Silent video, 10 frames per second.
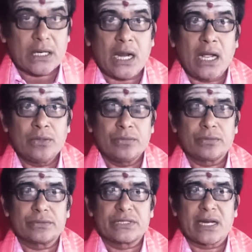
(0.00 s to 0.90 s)
రాహు
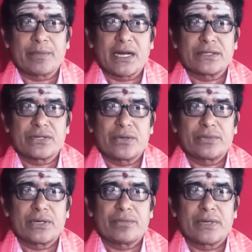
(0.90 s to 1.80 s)
జన్మరాశిలో
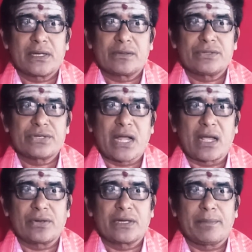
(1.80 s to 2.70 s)
ఉండడం వలన కొంచెం
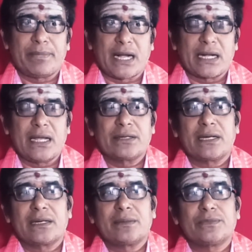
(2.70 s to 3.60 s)
ఆరోగ్య భంగాలు
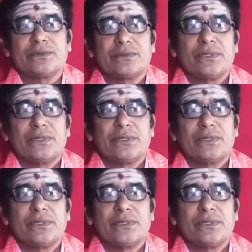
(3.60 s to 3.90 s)
కలగడము